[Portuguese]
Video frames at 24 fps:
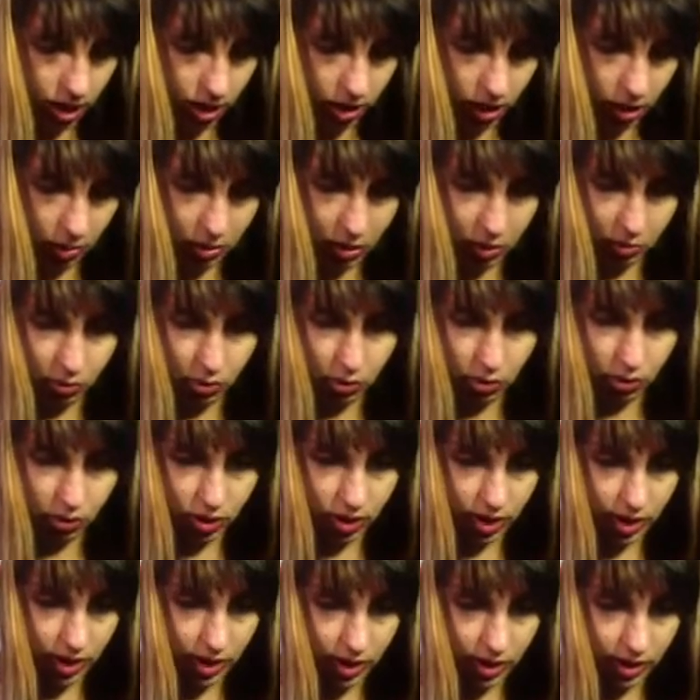Tem umas
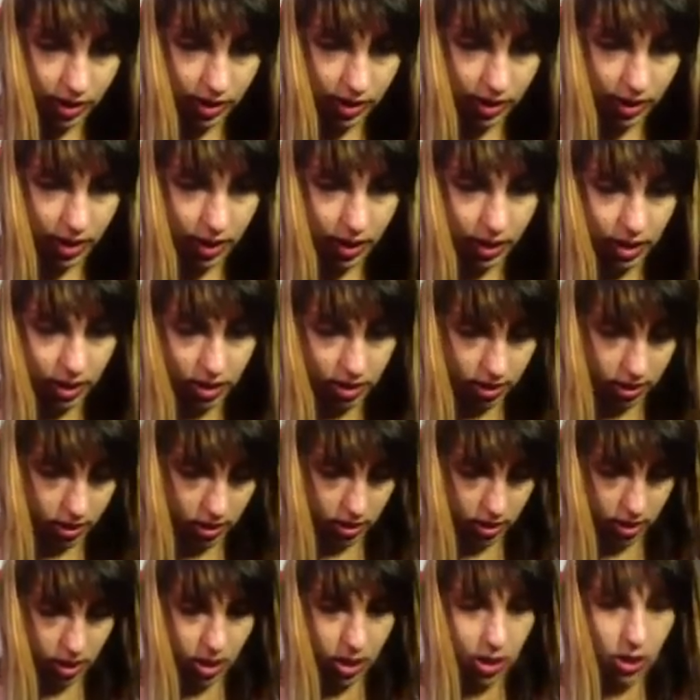bijuterias aqui.
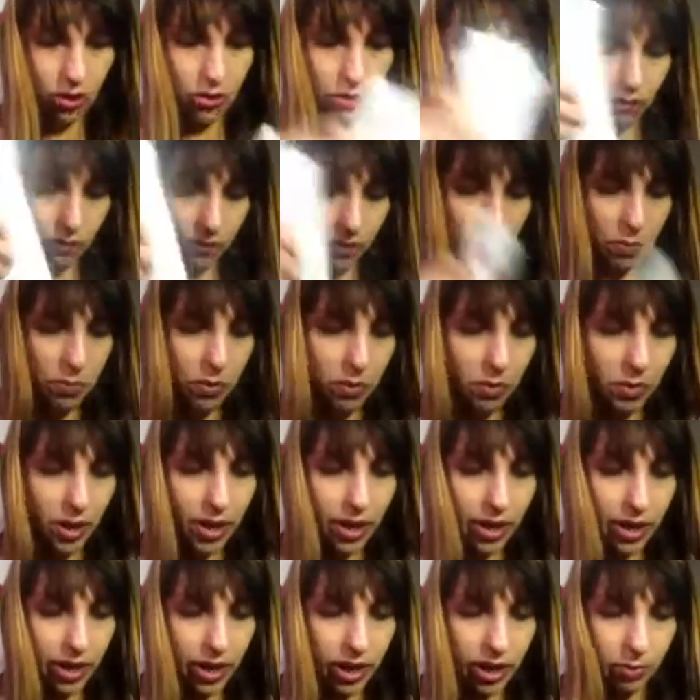VIP
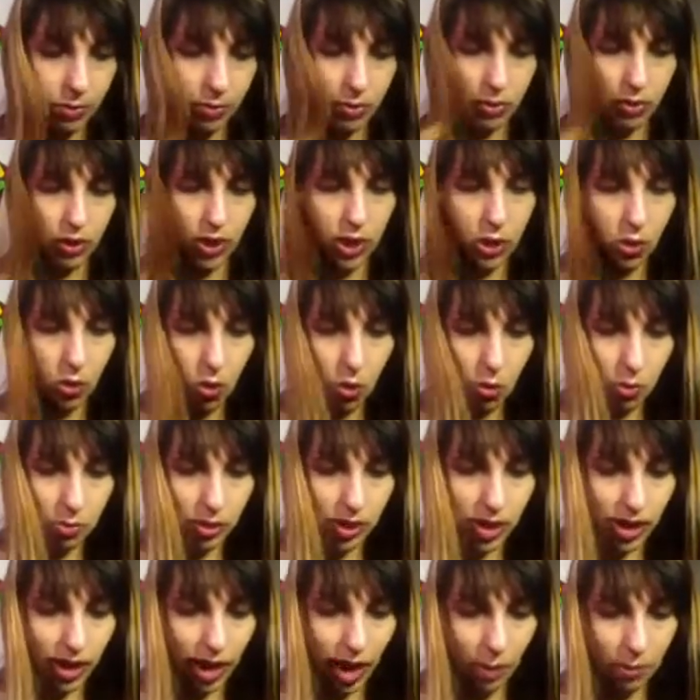Makeup, o que, que eu
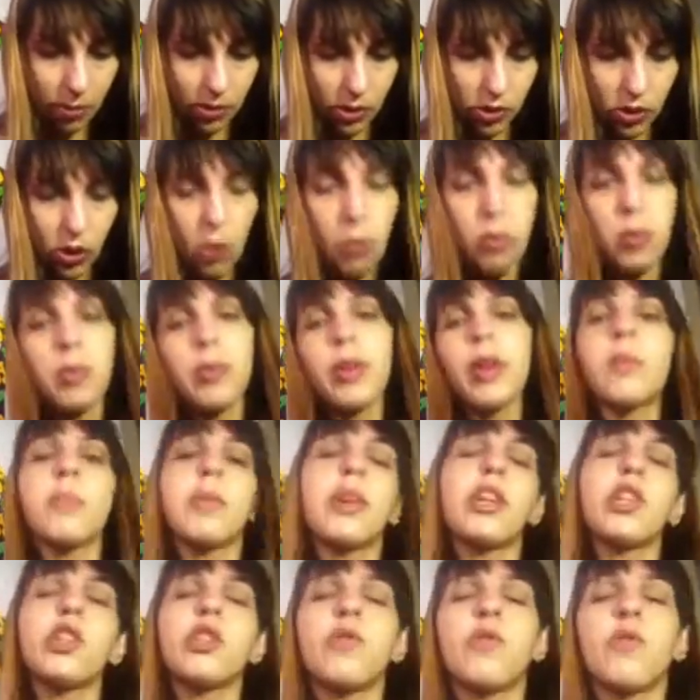comprei lá, pessoal?
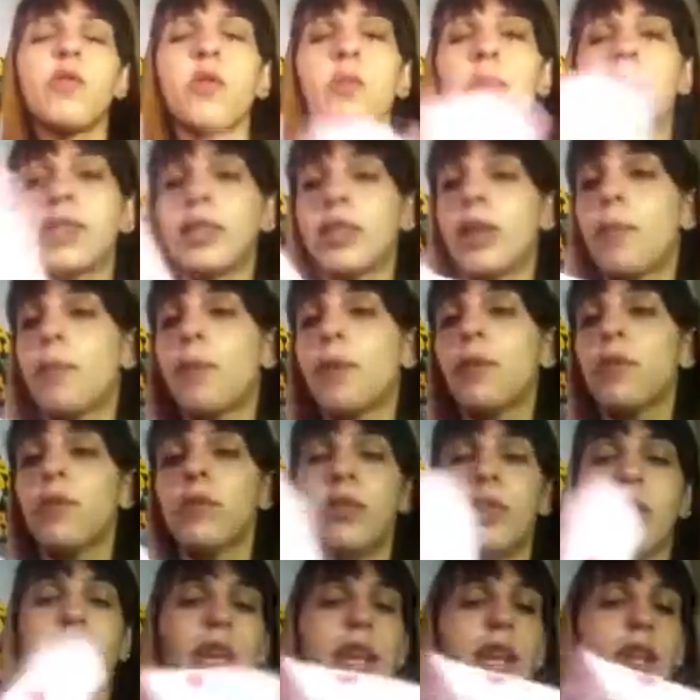Primeiramente, eu vou começar pelos
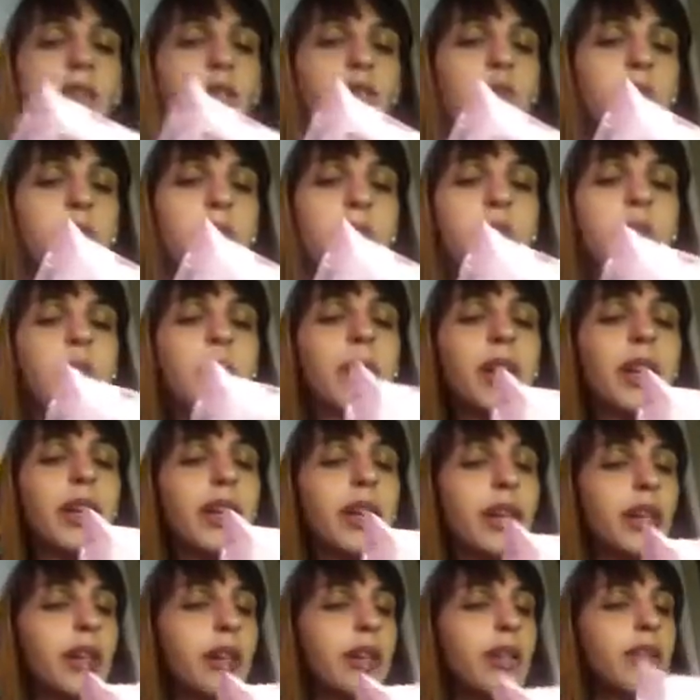lenços
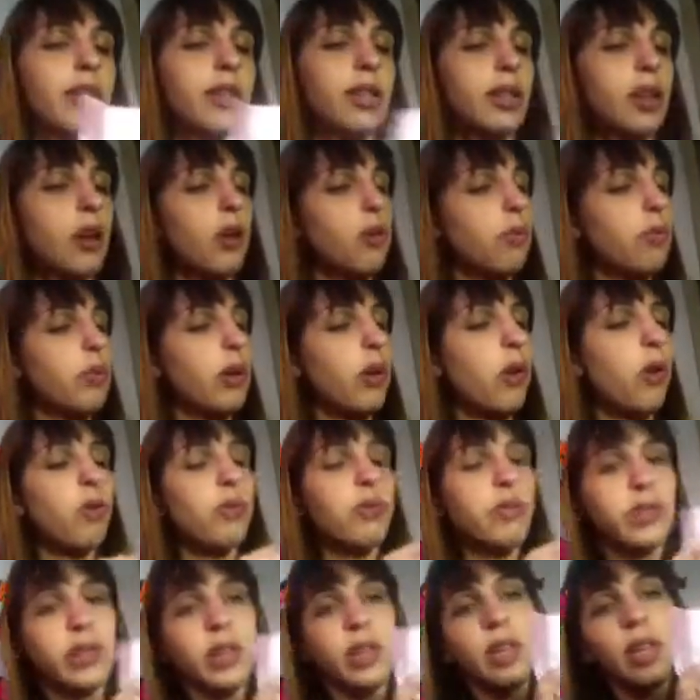demaquilantes da Ruby
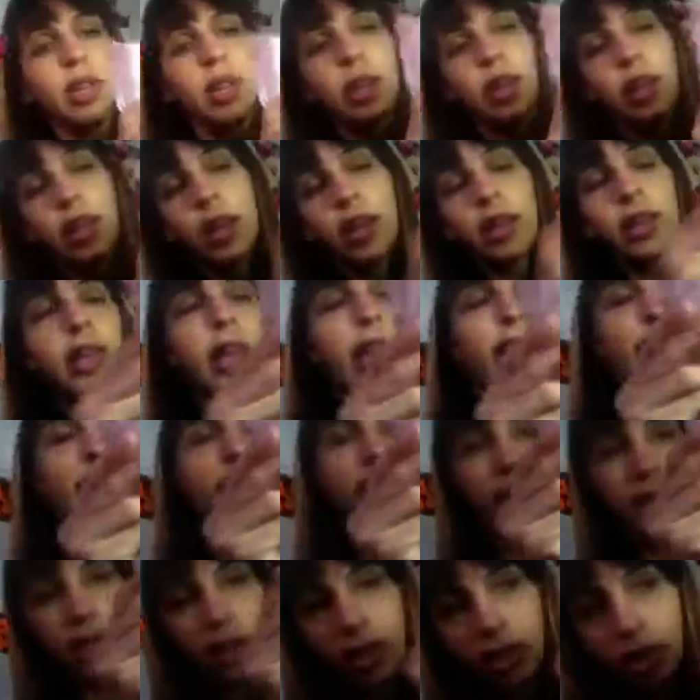Rose, que é
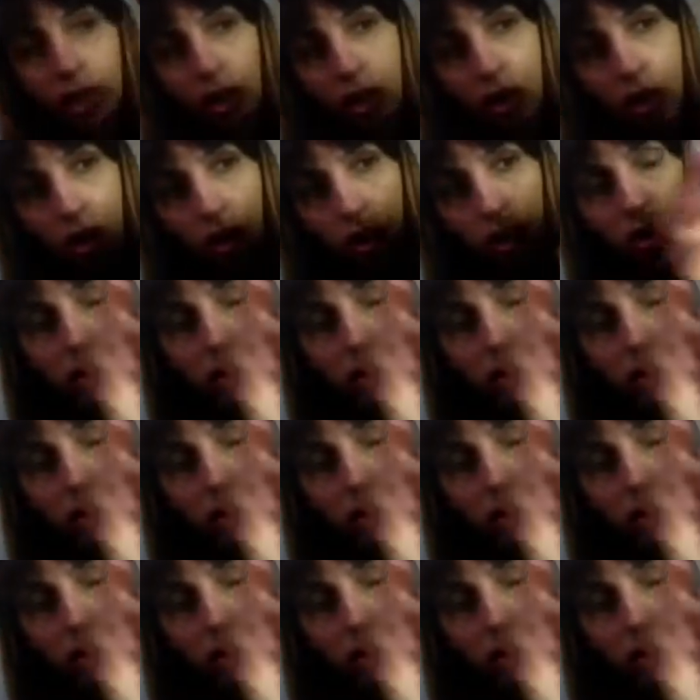esses aqui, ó.